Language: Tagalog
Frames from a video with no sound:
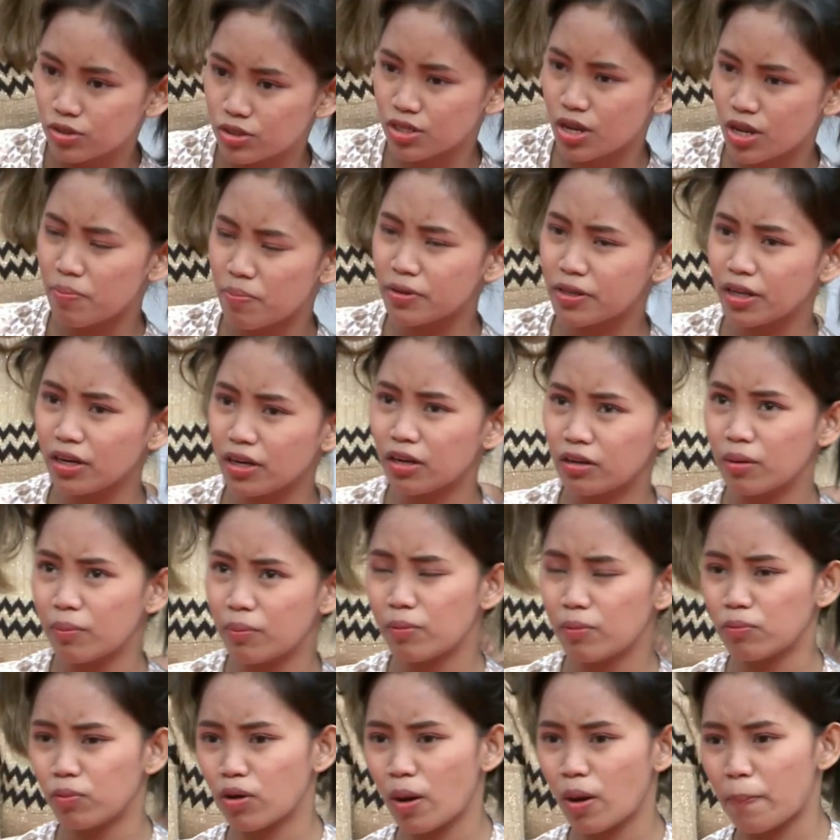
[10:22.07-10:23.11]
sabi niya lang naman
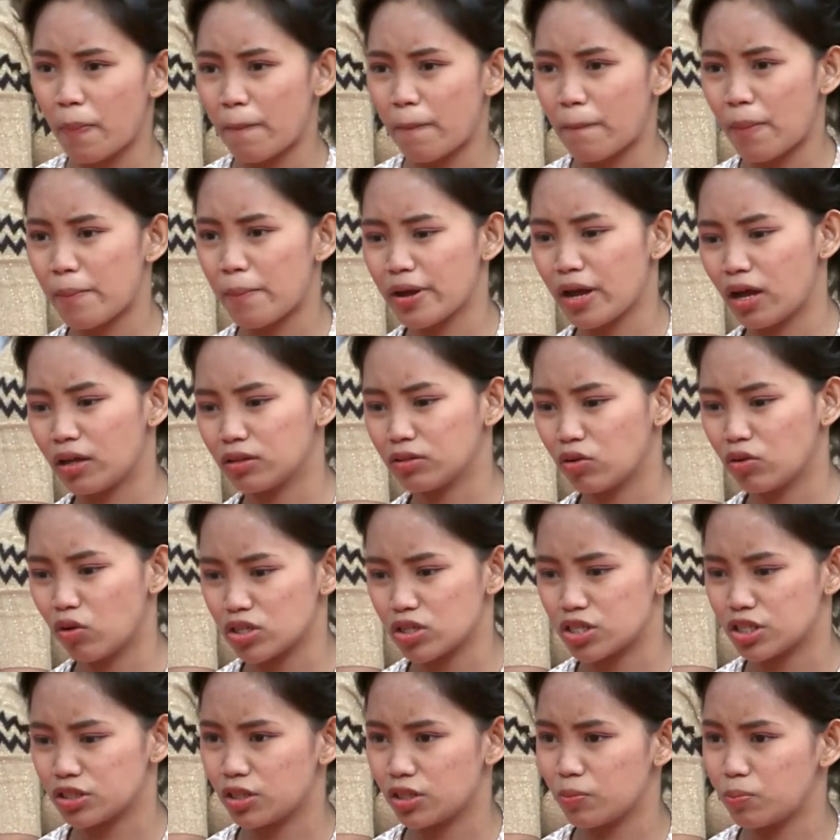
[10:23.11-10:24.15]
po napapabayaan ko
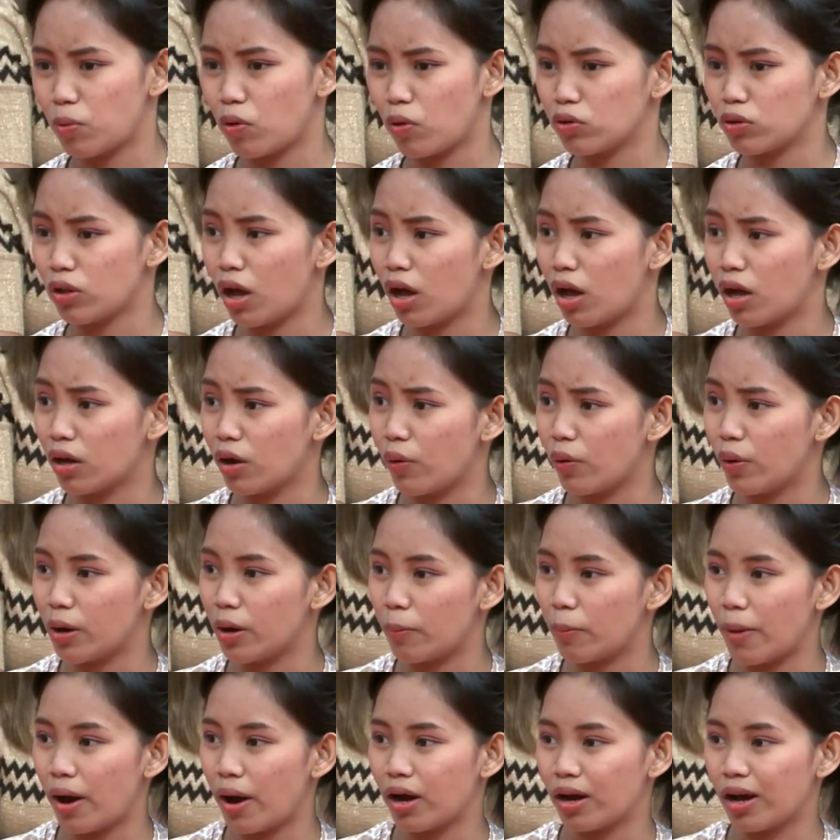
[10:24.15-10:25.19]
kasi hindi po ako nakakagawa ng
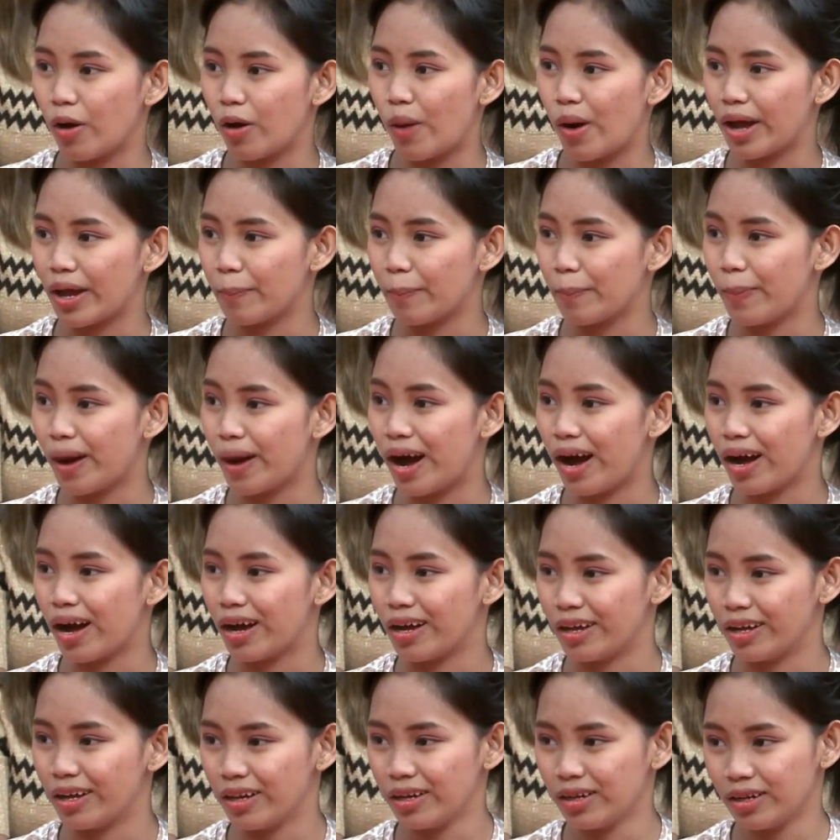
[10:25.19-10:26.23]
mga gawaing
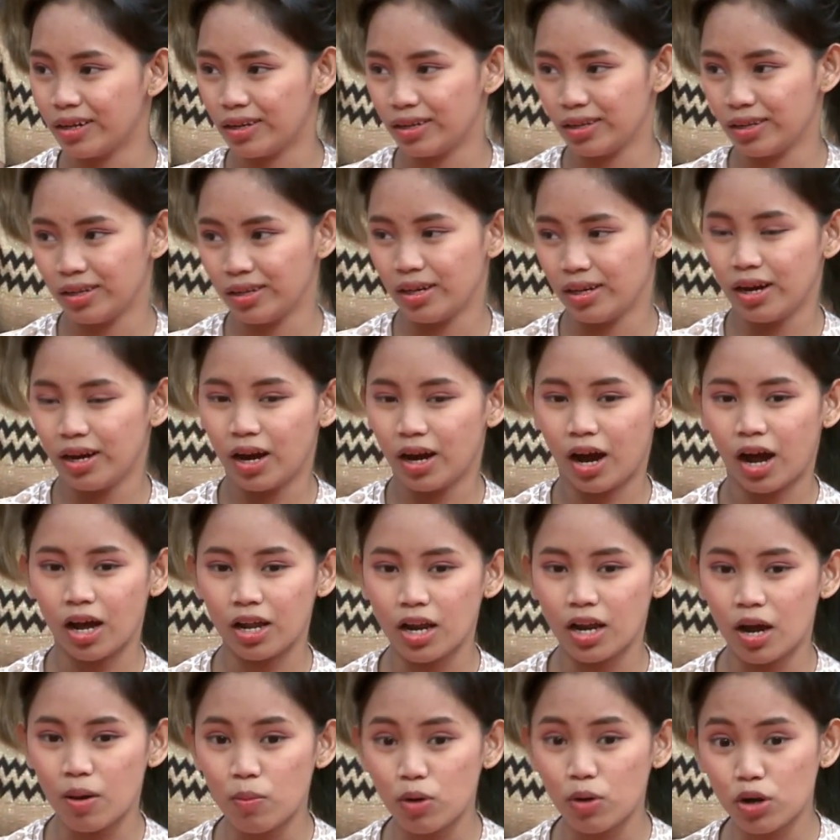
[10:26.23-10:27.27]
bahay. Oh, totoo
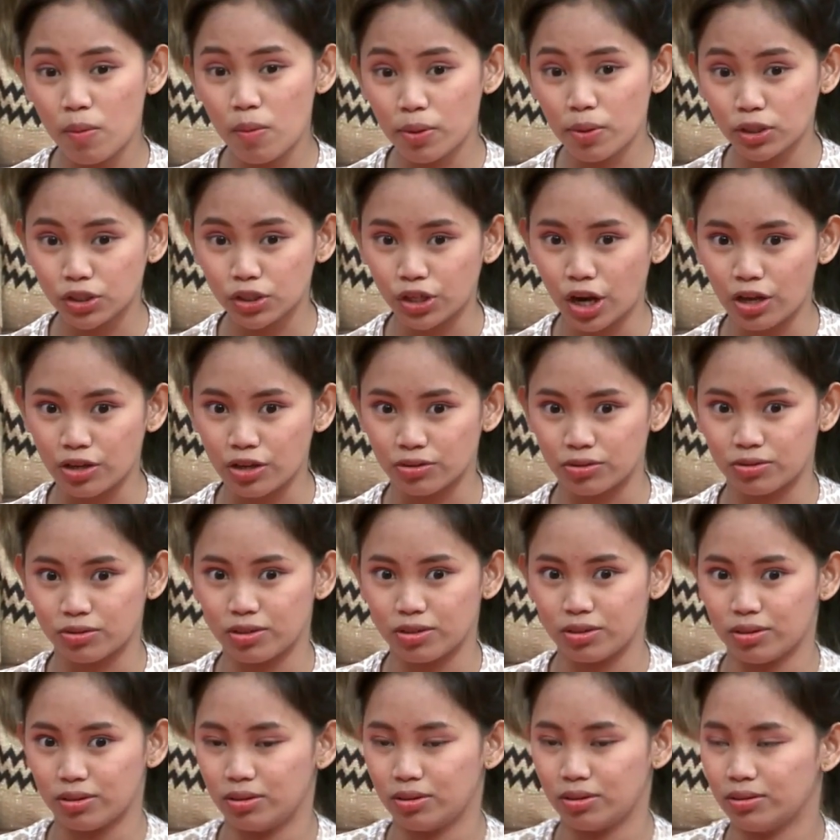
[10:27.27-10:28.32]
Kala mo diba? naman ba? siya hindi.